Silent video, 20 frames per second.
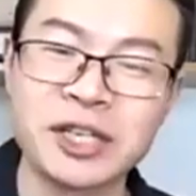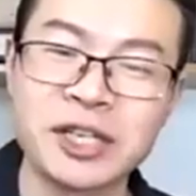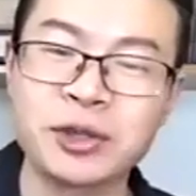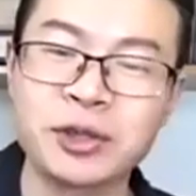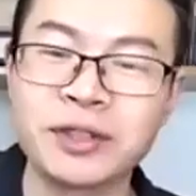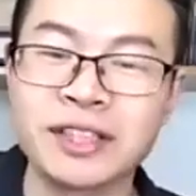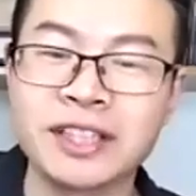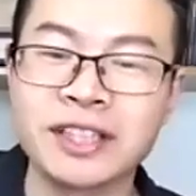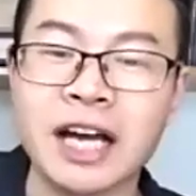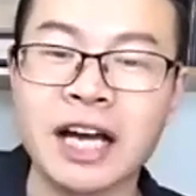
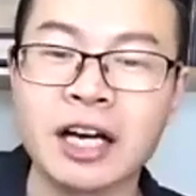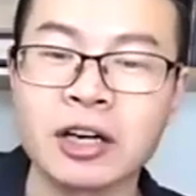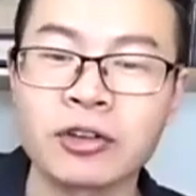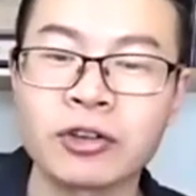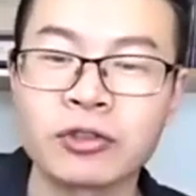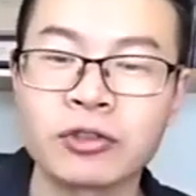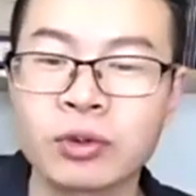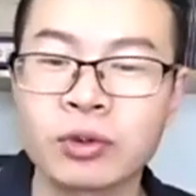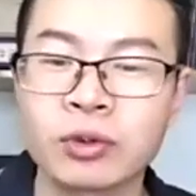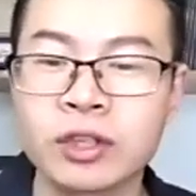郁
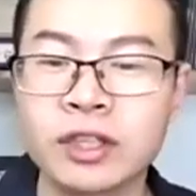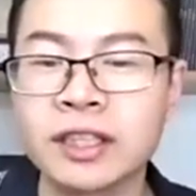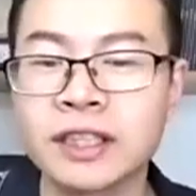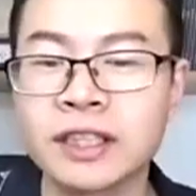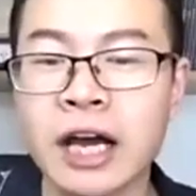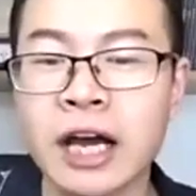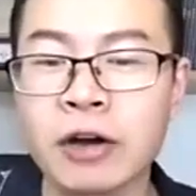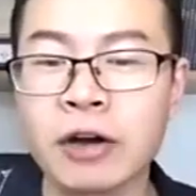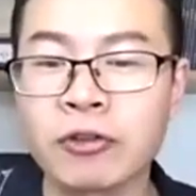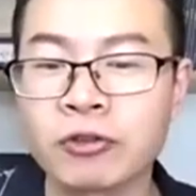达夫，郁
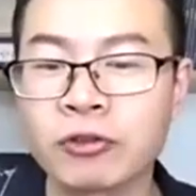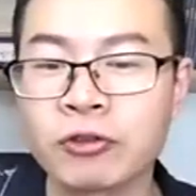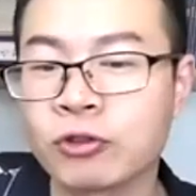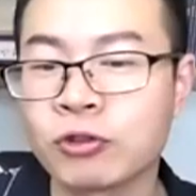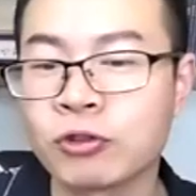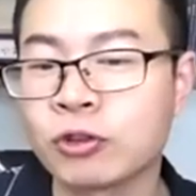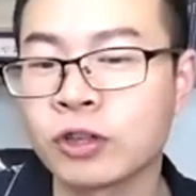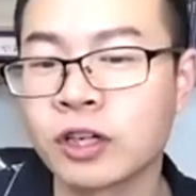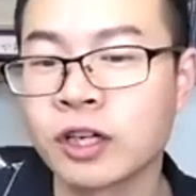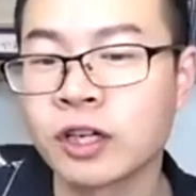达
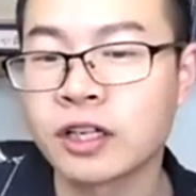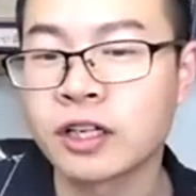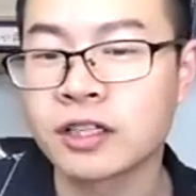夫